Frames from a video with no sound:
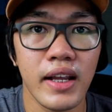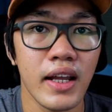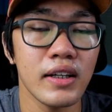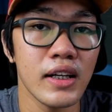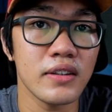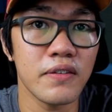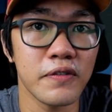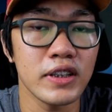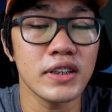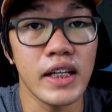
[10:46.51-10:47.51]
again click the
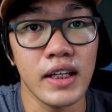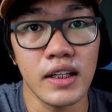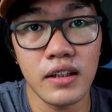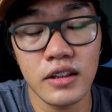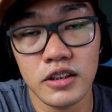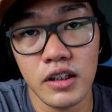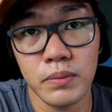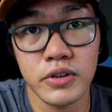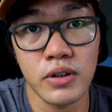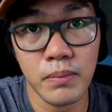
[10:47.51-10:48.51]
first link in the
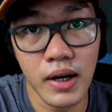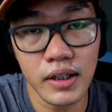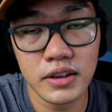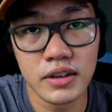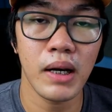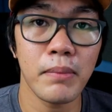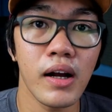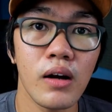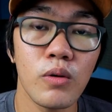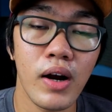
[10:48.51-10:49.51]
description box para
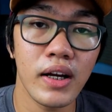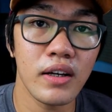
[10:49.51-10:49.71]
makakuha ka